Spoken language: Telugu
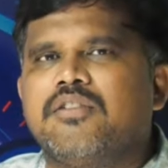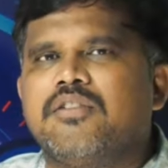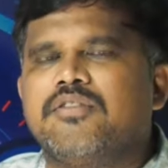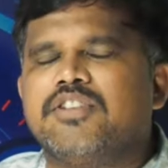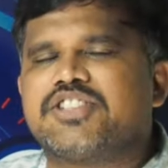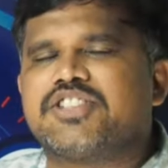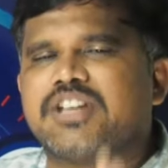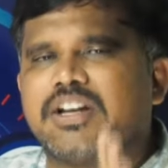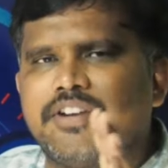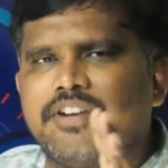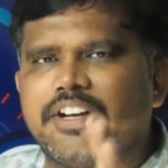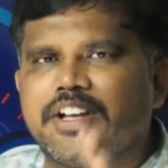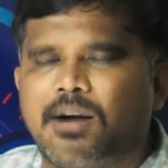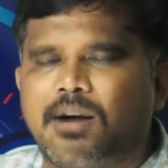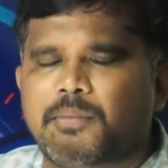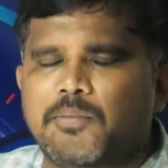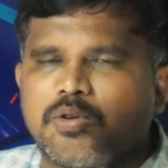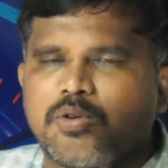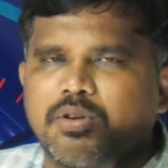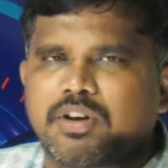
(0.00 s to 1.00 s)
విచ్చలవిడిగా
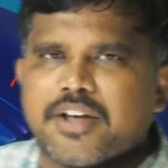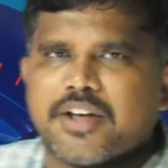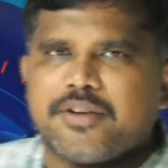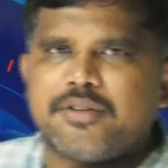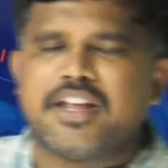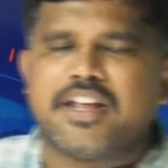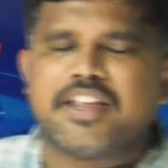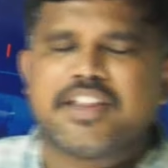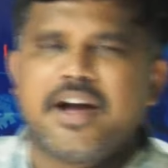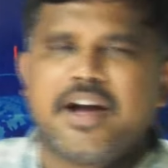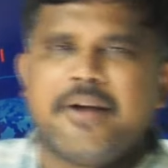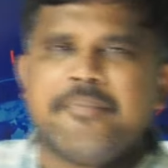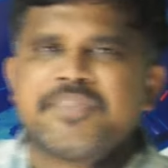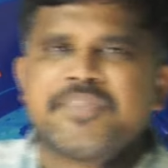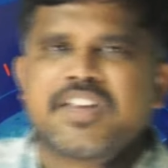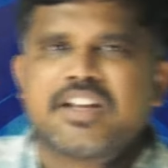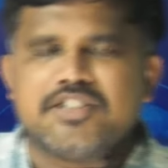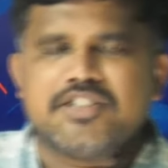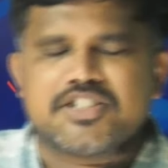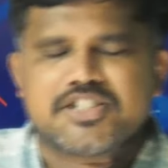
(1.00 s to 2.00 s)
అమ్ముకున్నారు లేదా
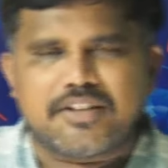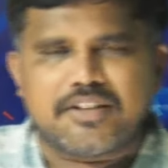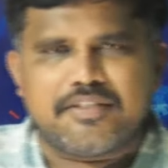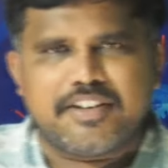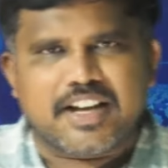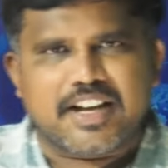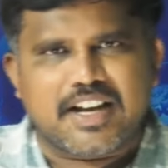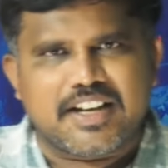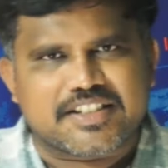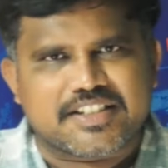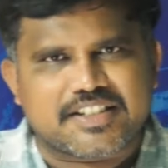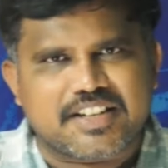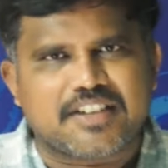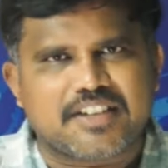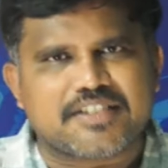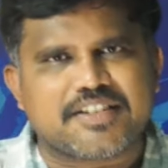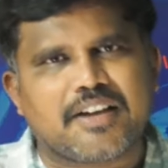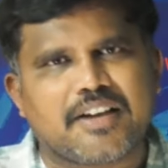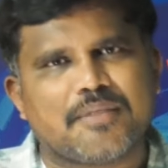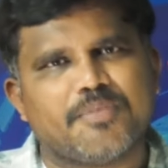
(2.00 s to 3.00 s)
విచ్చలవిడిగా
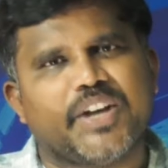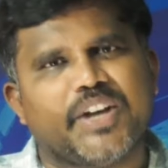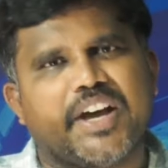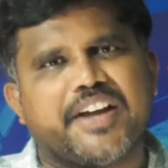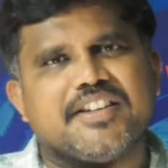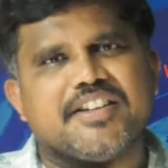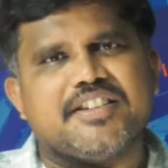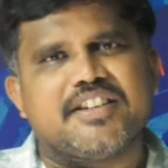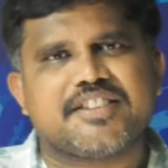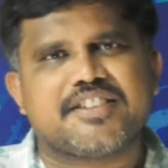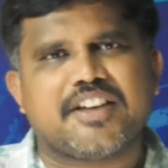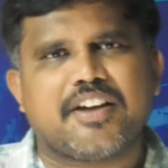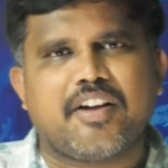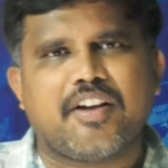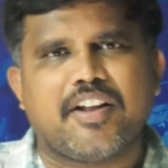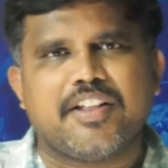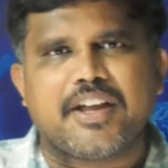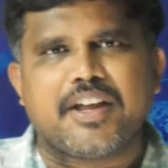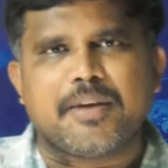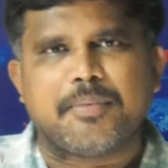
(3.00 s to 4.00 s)
ఇష్టానుసారం జారీ చేశారు
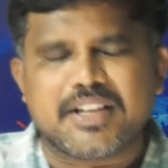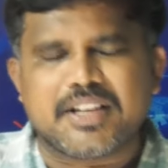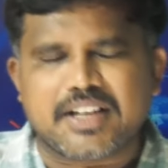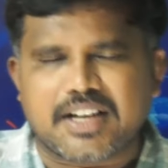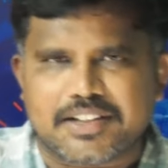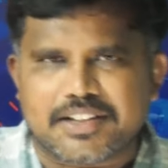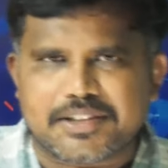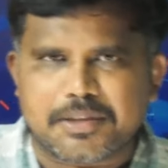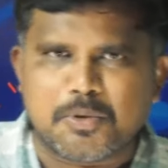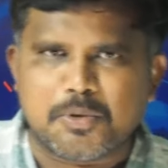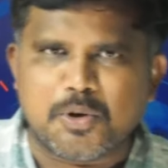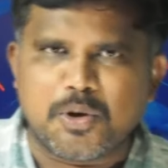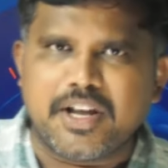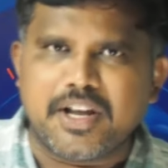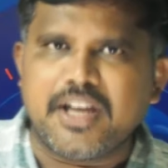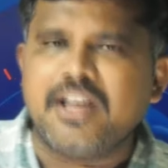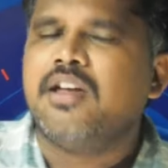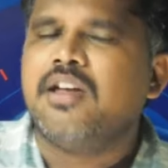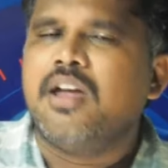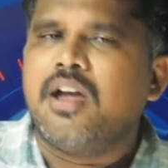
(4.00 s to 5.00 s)
అనే దాని మీద
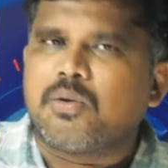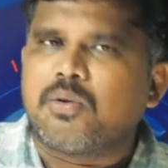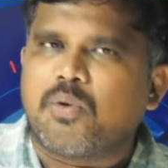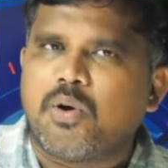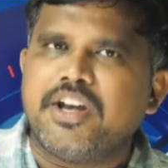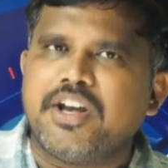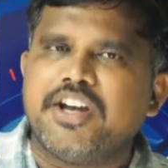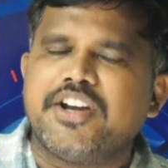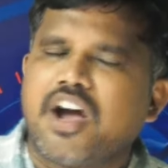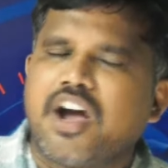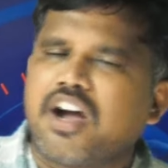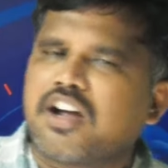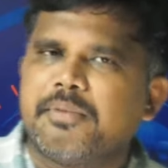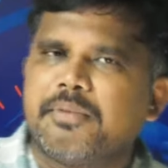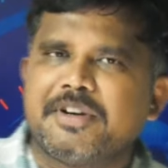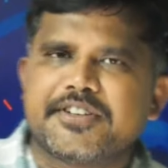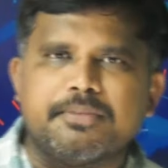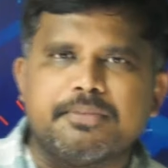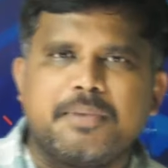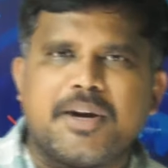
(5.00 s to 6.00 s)
గతంలోనే కొన్ని
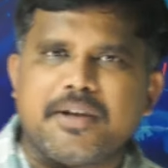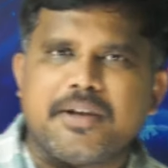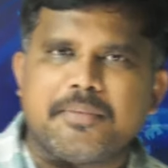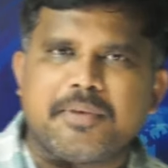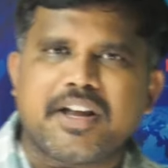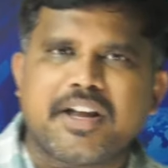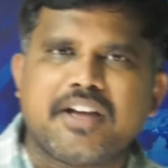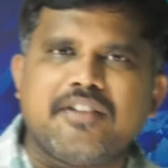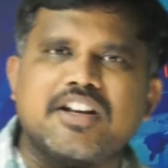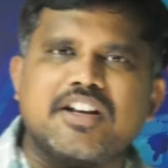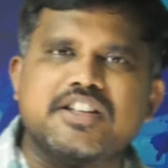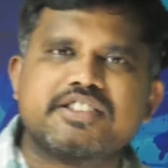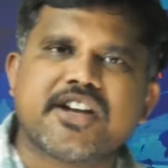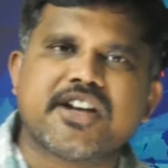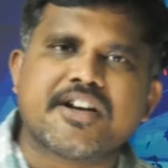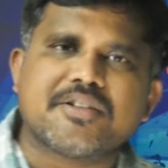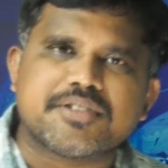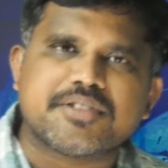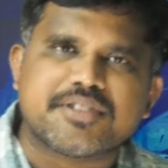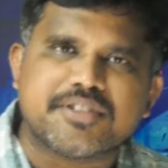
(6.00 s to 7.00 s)
డాక్యుమెంట్స్ బయటపడ్డాయి వాళ్ళు
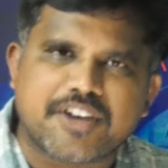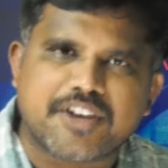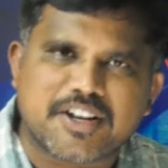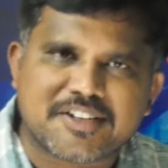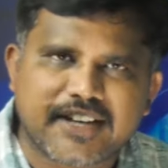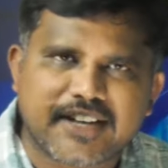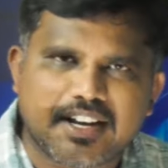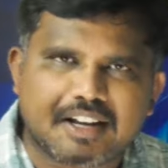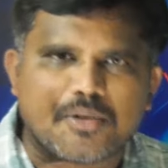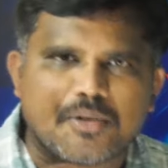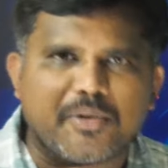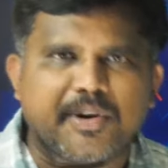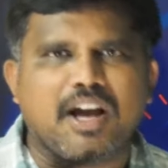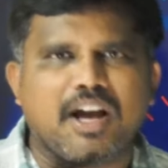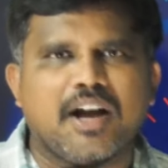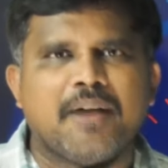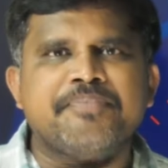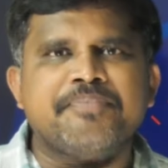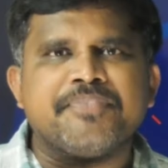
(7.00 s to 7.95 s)
ఇచ్చినటువంటి సిఫార్సు లేఖలు కూడా